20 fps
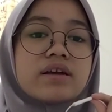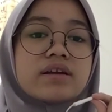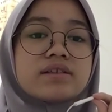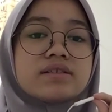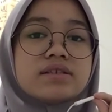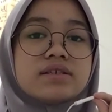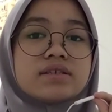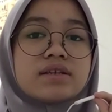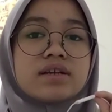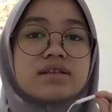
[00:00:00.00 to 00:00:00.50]

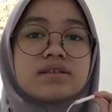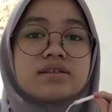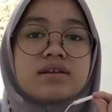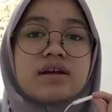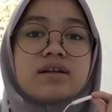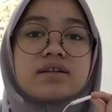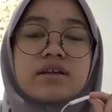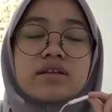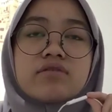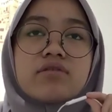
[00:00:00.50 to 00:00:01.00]

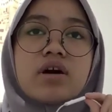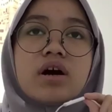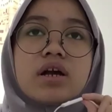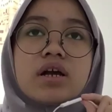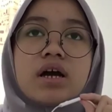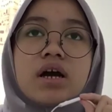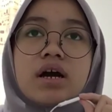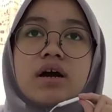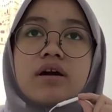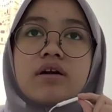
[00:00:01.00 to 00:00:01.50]
sisa-sisanya itu
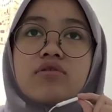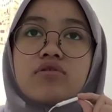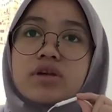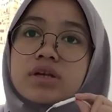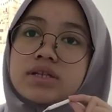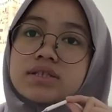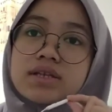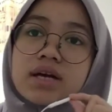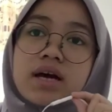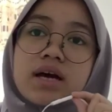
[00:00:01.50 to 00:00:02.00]
kayak
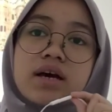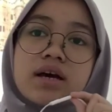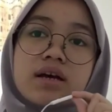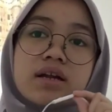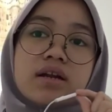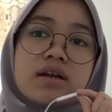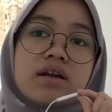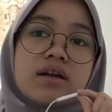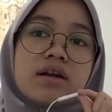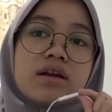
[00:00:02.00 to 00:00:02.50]

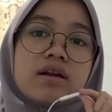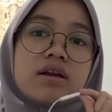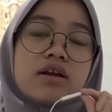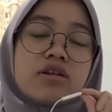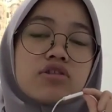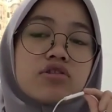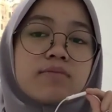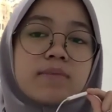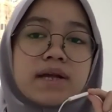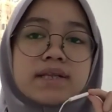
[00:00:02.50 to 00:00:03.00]
lukisan
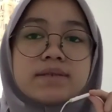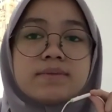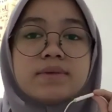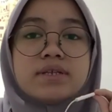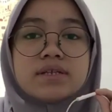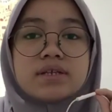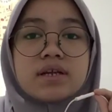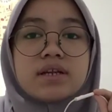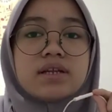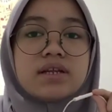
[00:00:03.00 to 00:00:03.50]
itu masih
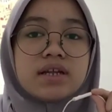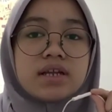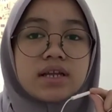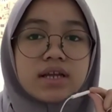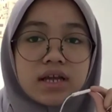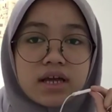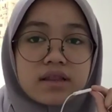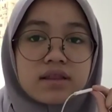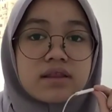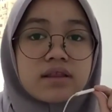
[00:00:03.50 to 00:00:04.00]
bisa
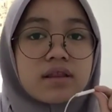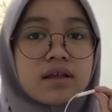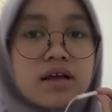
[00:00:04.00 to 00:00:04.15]
dilihat.